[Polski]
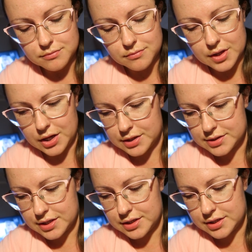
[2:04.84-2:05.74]
Mm,
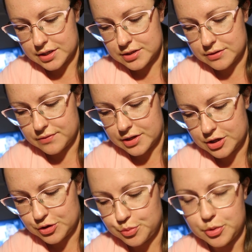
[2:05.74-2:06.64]
jest
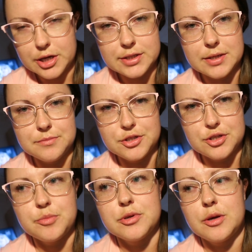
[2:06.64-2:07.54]
zainteresowany, to polecam. Mi
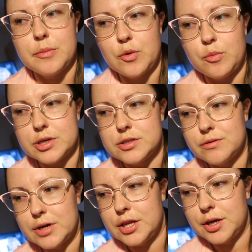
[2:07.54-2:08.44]
się podobał,
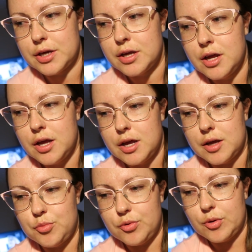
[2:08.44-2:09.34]
bardzo ładnie
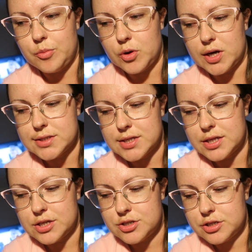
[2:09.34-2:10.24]
było
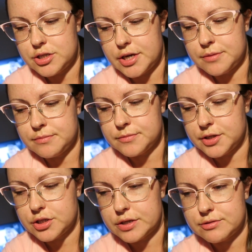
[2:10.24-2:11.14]
pokazane życie
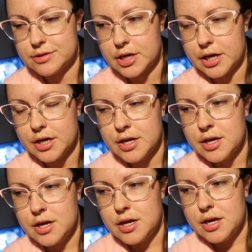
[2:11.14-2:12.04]
księżnej.
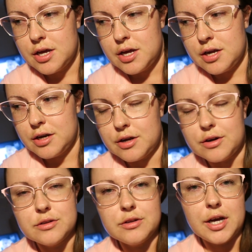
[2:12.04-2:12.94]

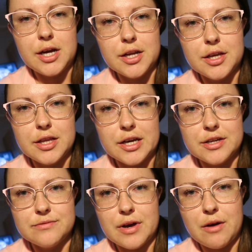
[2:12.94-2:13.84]
No, no ale nie
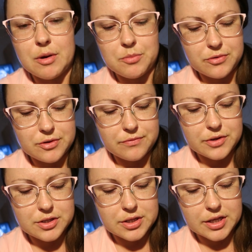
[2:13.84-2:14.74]
nagrywałam, bo to
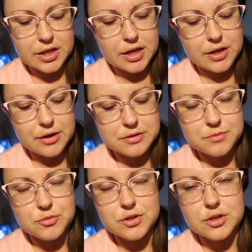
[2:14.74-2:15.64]
wiecie, takie jej
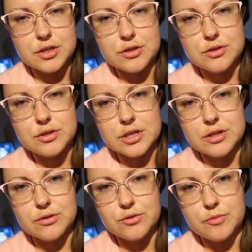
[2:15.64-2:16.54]
smutny dość
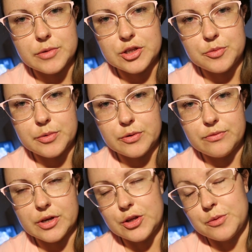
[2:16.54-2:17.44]
ten dokument
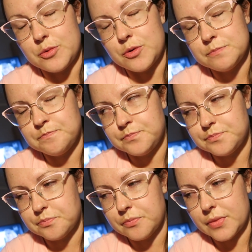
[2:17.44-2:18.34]
był, wiadomo
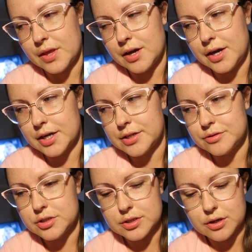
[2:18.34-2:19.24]
mm, jak
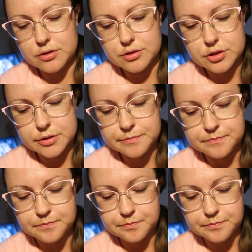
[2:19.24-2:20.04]
to się skończy.